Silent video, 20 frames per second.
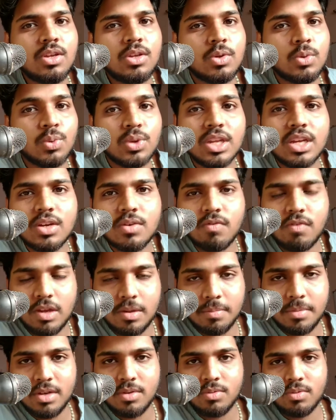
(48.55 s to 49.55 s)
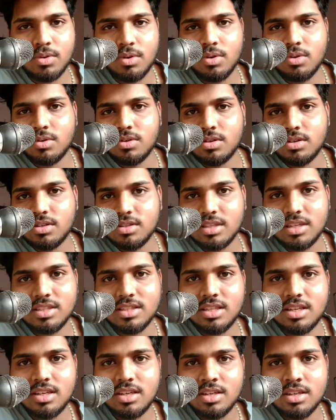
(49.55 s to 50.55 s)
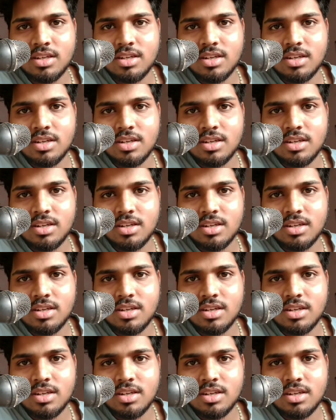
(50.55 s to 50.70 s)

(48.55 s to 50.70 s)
यूनिक वे में उन लोग देते हैं